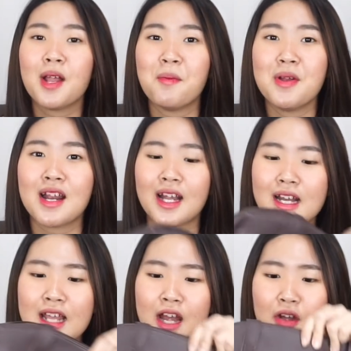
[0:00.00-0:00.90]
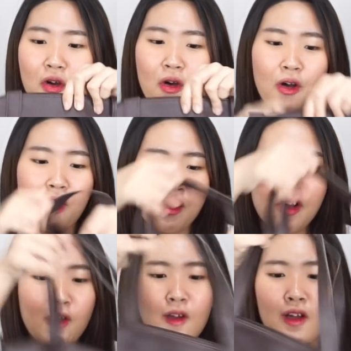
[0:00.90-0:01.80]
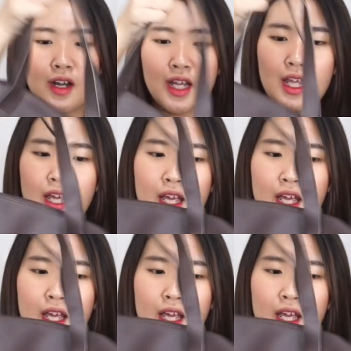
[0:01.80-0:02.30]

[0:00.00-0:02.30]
bener-bener gede dong nih